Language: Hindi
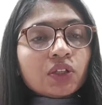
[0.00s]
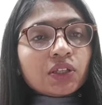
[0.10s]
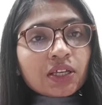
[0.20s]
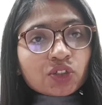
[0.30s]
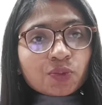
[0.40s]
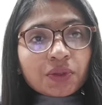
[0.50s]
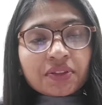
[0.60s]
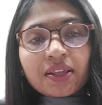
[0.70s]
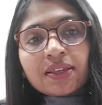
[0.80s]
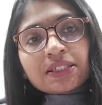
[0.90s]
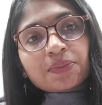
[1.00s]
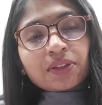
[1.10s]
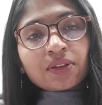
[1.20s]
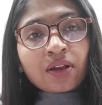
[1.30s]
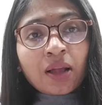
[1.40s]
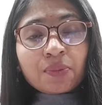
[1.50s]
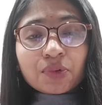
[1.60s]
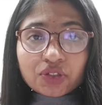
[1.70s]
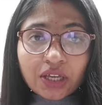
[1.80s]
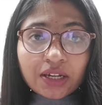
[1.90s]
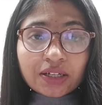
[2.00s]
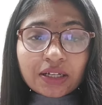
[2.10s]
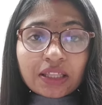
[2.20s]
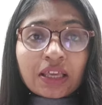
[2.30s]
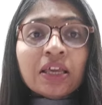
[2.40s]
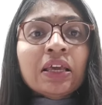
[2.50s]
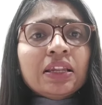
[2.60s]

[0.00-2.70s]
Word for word: तो यह जो मंत्र है इस मंत्र का आप उच्चारण करिए